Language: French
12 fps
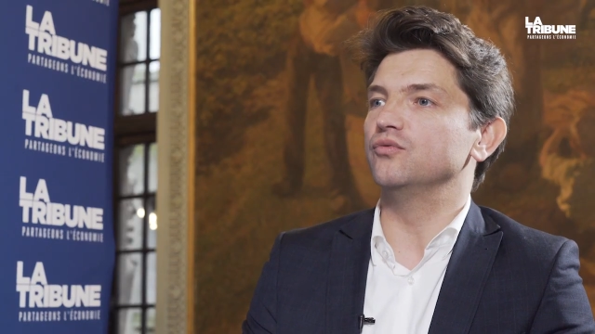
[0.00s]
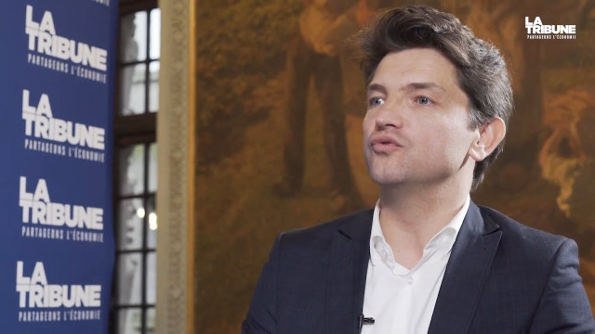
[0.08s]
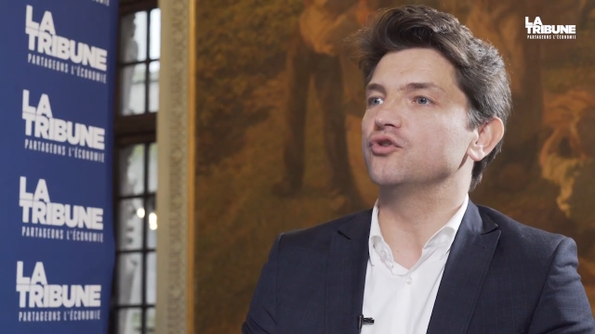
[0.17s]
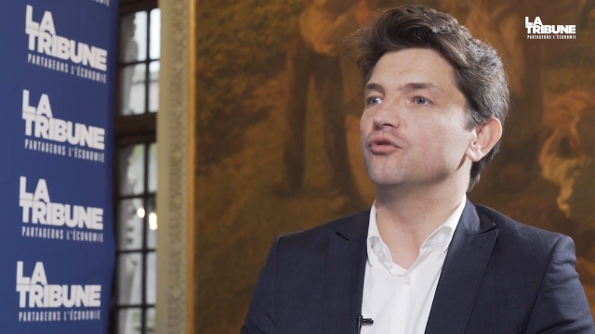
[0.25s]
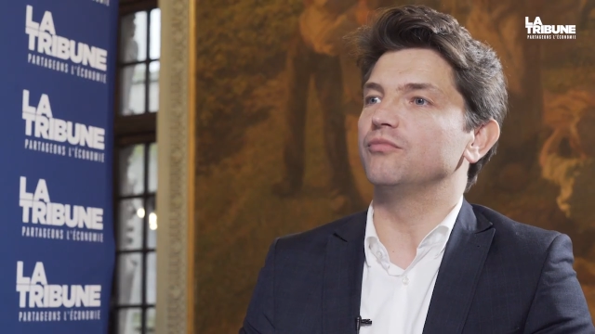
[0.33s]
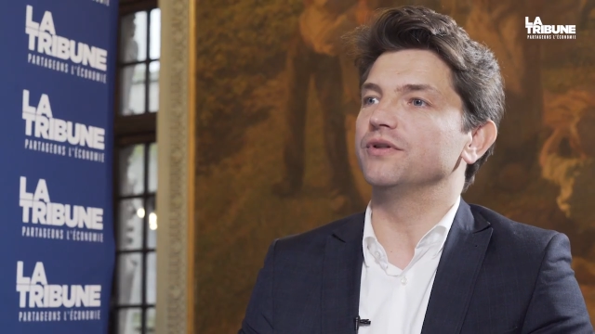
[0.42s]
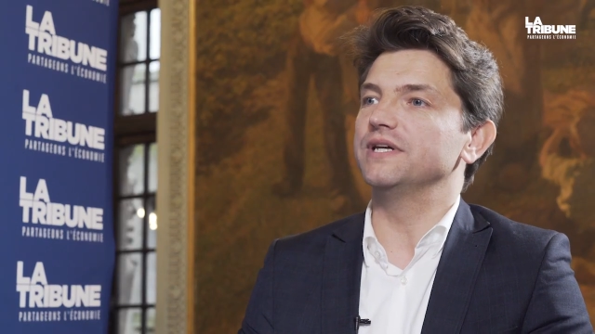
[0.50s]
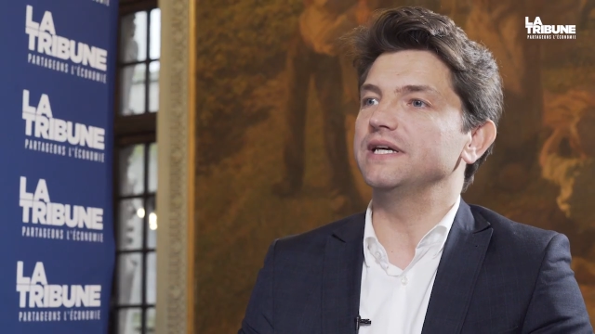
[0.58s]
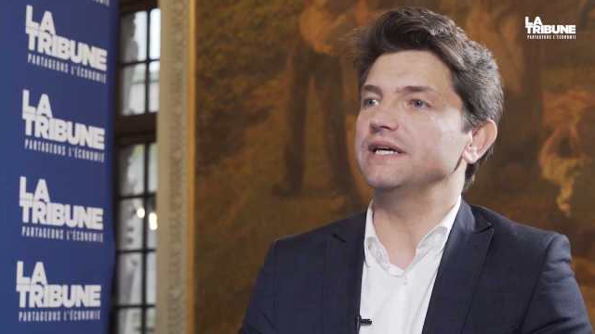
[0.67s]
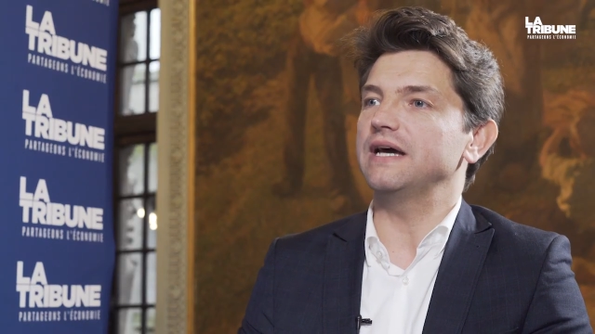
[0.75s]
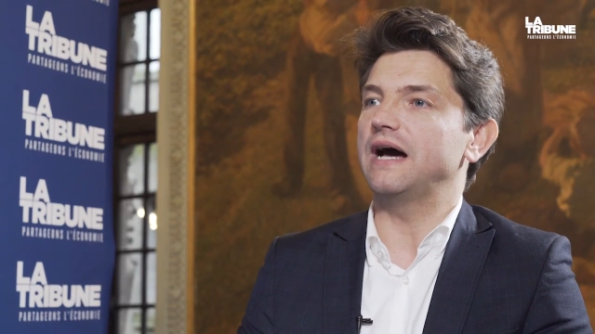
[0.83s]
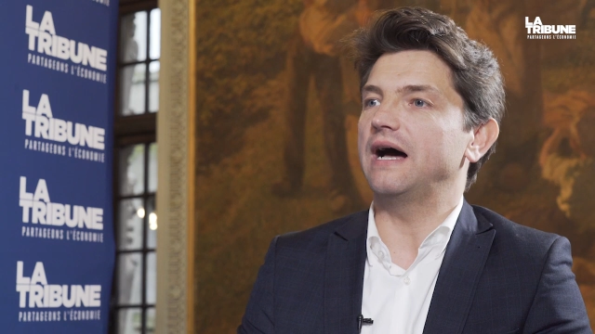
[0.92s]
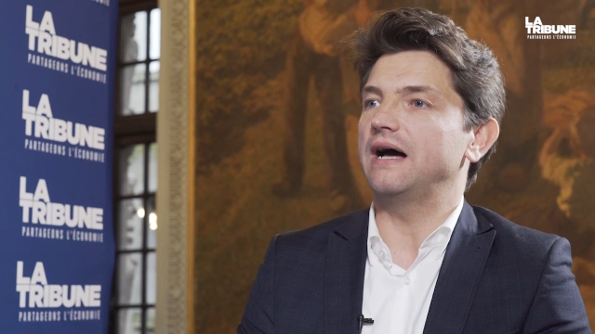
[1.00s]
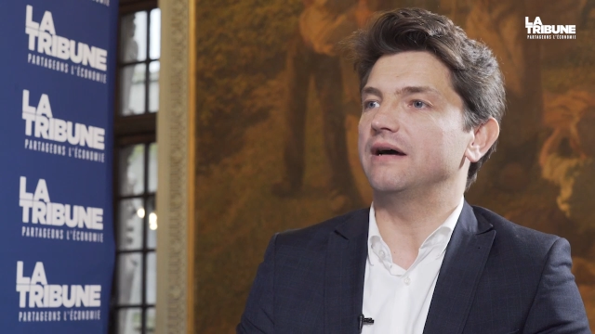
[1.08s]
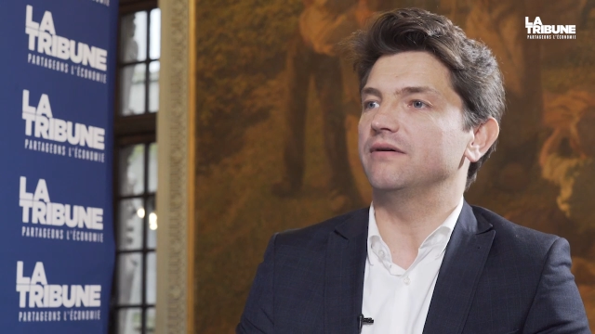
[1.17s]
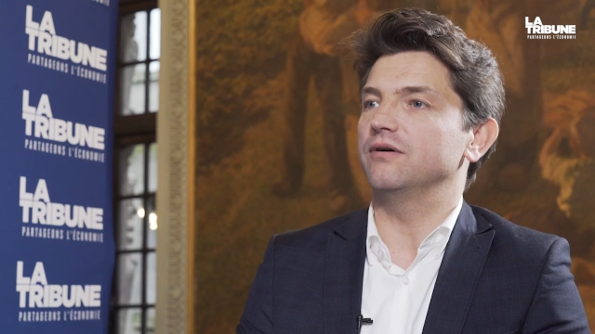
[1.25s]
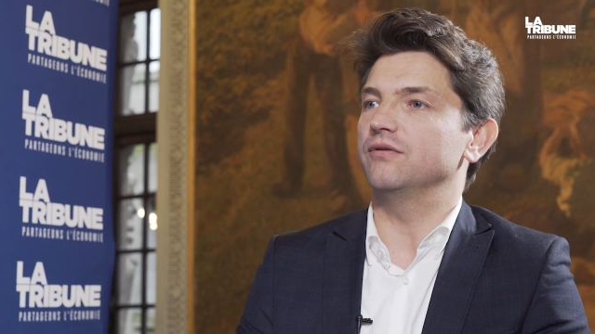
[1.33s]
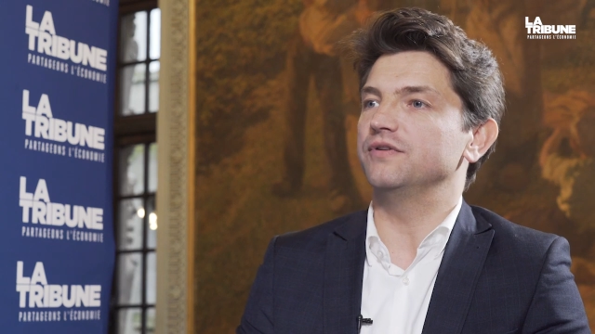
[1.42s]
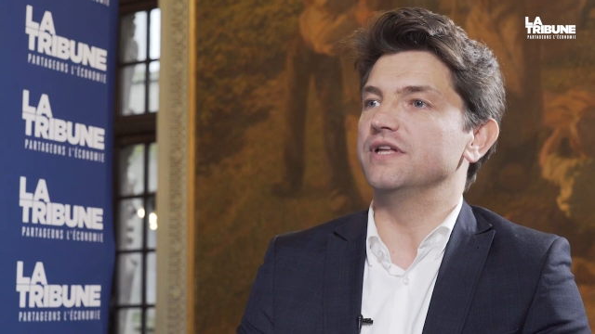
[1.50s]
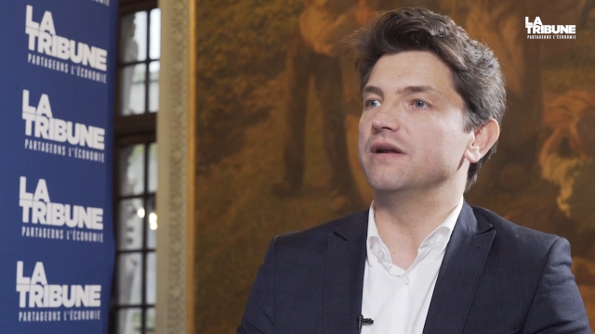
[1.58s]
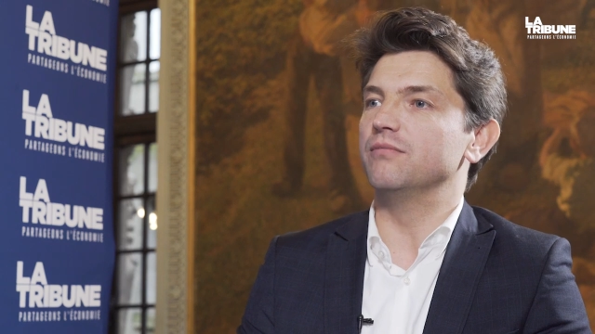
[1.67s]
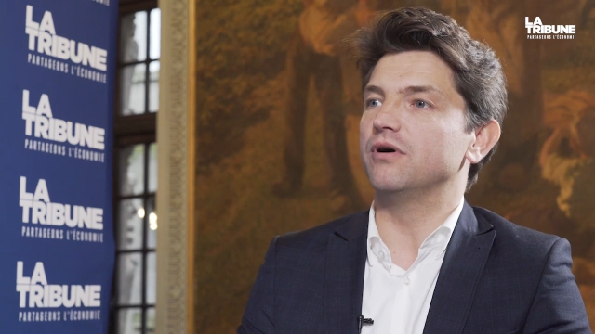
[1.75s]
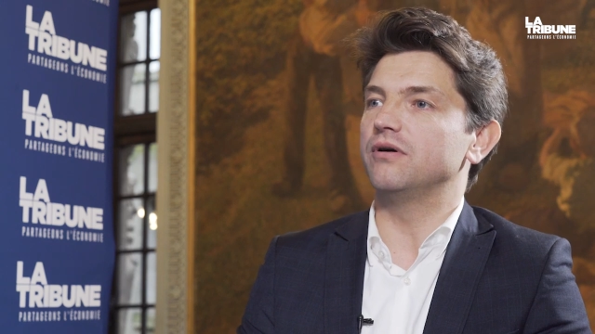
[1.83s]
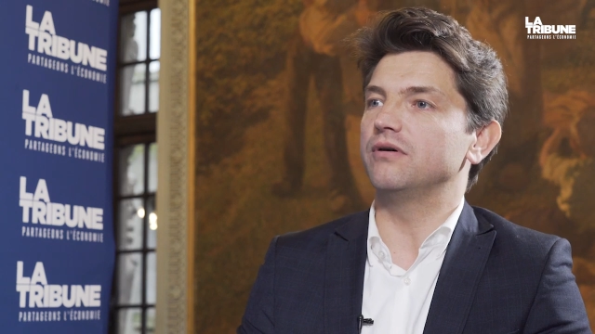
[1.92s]
euh, nous ont demandé à euh,
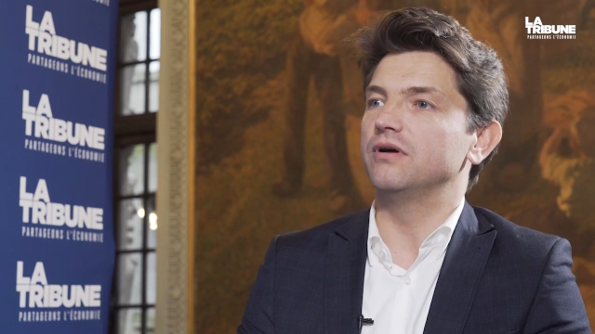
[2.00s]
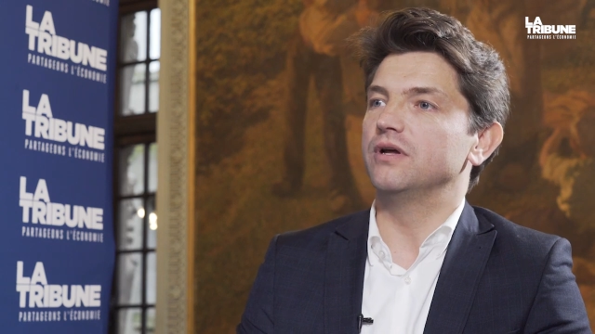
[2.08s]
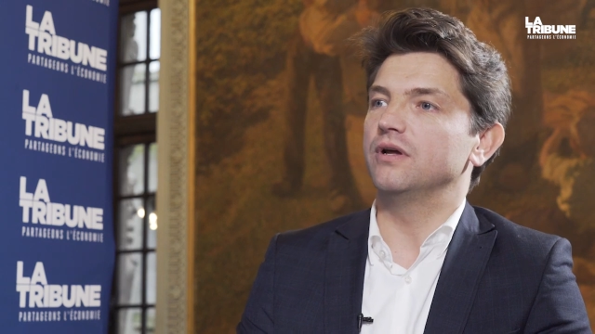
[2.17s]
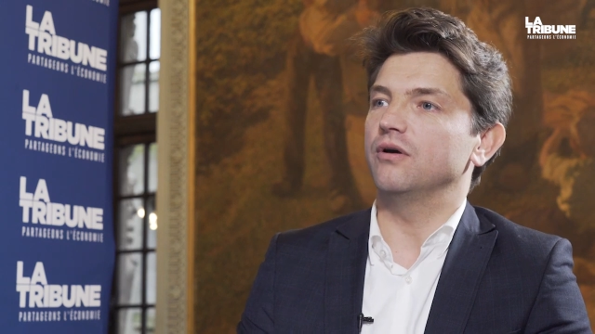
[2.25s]
finalement